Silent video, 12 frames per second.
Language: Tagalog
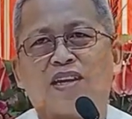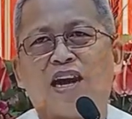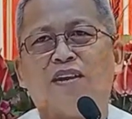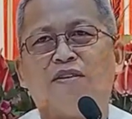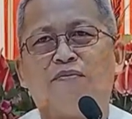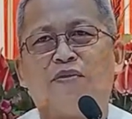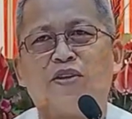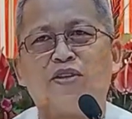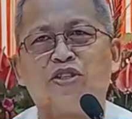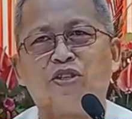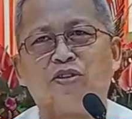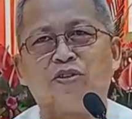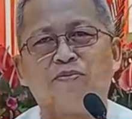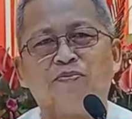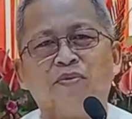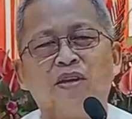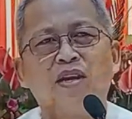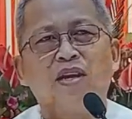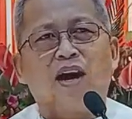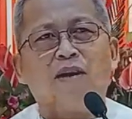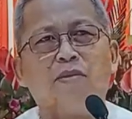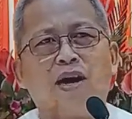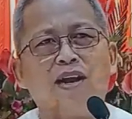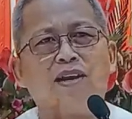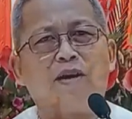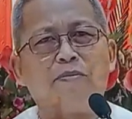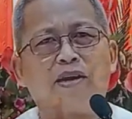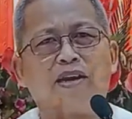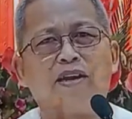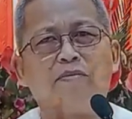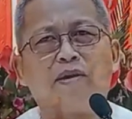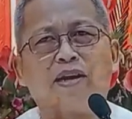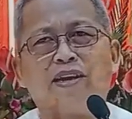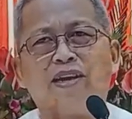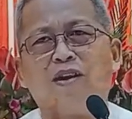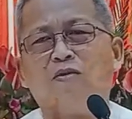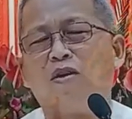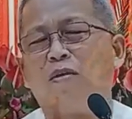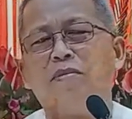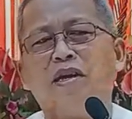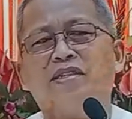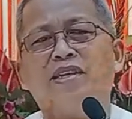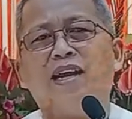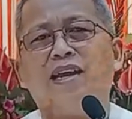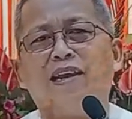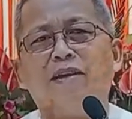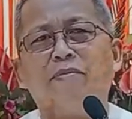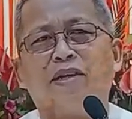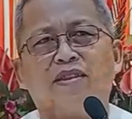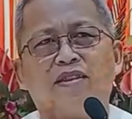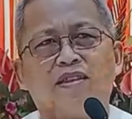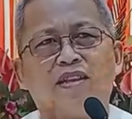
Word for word: conversion. Ang mahal nga Birhen Maria, wa biya siya limit